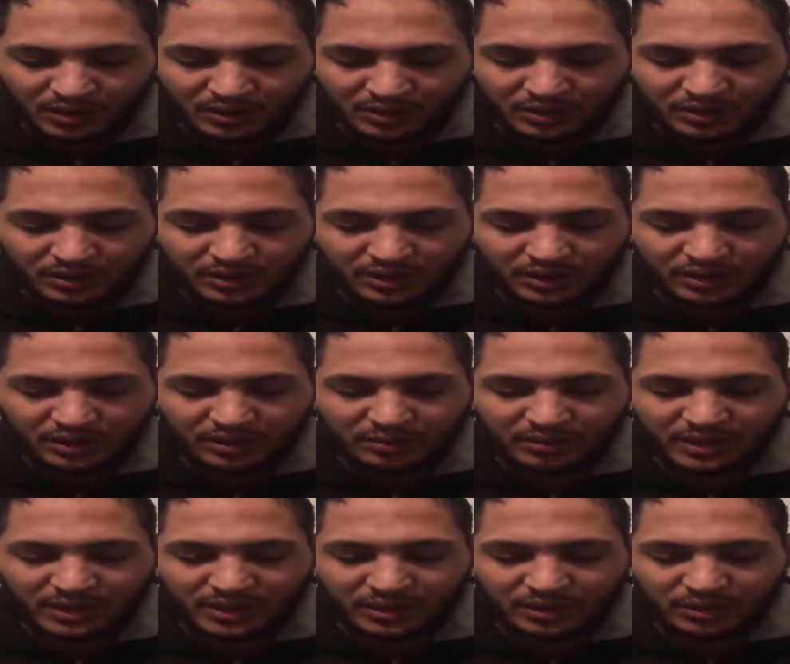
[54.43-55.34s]
ننتظر
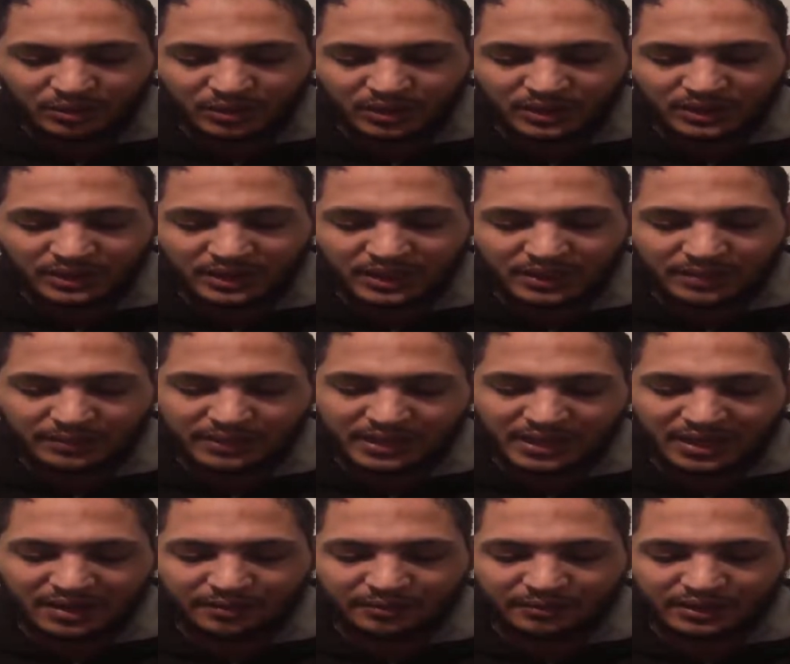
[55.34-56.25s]
بعض الوقت لعن ما
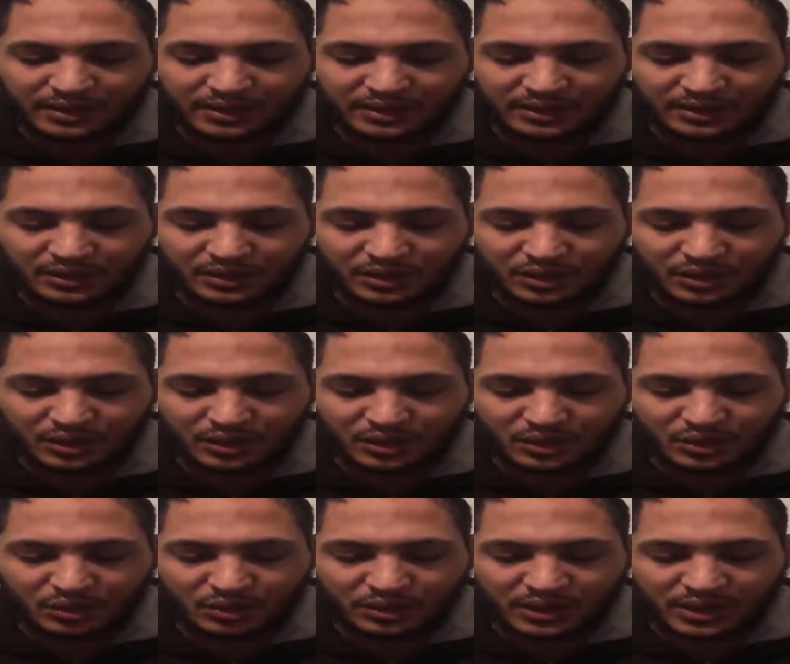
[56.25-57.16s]
يحمل
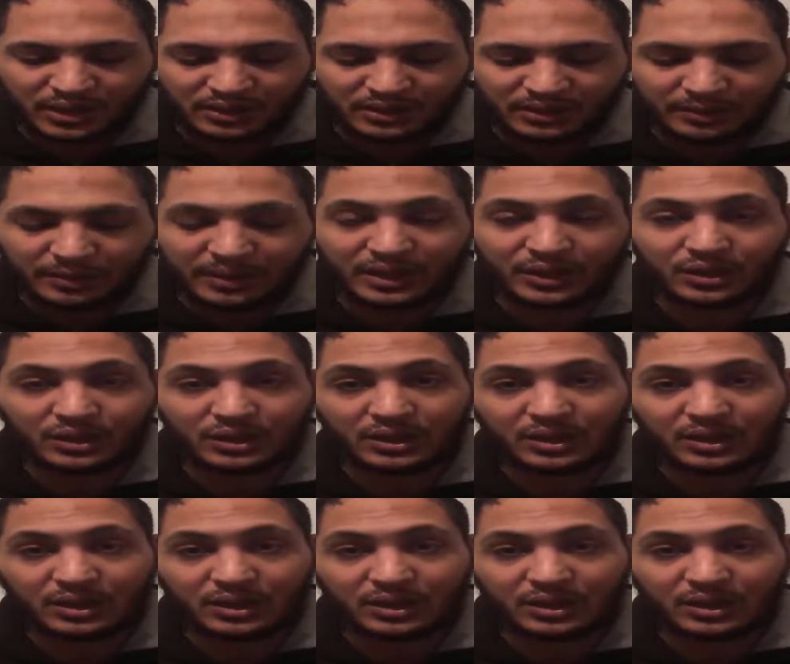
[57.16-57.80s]
الصورة طبعا